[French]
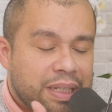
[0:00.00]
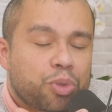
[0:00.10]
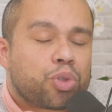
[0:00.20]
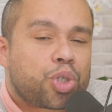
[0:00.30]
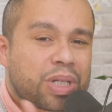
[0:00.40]
il y a
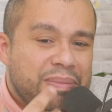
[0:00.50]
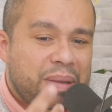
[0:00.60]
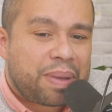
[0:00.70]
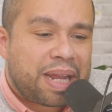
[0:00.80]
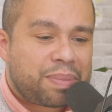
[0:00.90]
beaucoup de gens qui
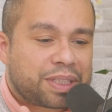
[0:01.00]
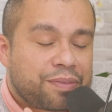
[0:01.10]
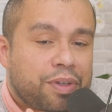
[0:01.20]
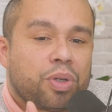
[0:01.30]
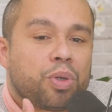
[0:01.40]
m'appellent parce
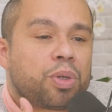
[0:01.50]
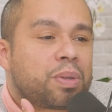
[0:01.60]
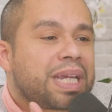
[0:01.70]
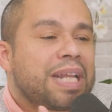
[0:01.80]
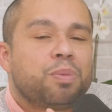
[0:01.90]
qu'ils veulent le
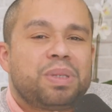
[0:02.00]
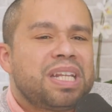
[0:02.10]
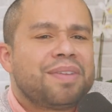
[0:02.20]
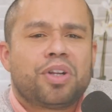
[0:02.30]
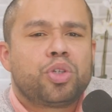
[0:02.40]
Calliope, ils
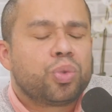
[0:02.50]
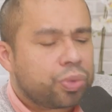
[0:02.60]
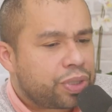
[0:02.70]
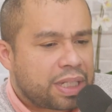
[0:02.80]
les veulent tous.